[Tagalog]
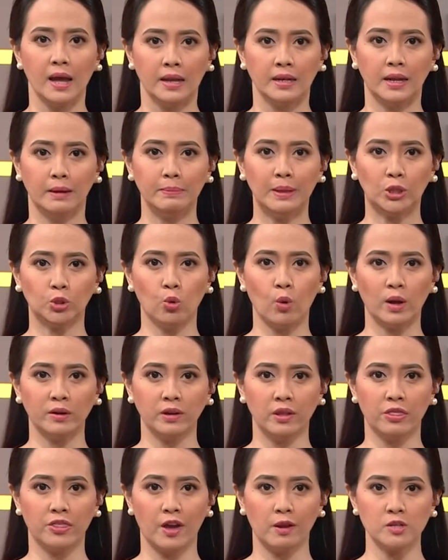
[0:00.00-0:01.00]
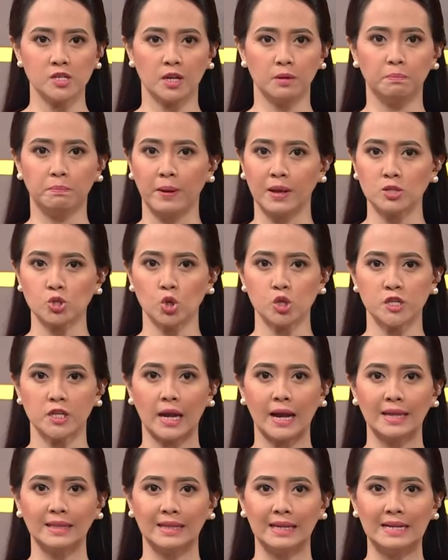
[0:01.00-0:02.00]
Labi 200,000 pesos
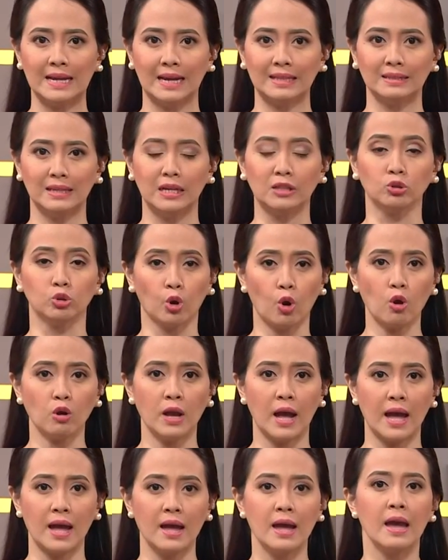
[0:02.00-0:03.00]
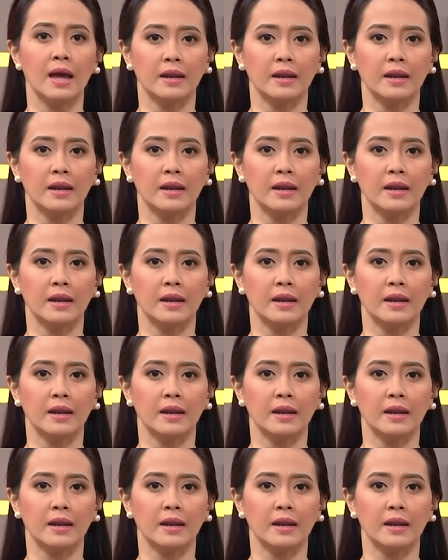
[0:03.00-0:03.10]
na kantidad ni droga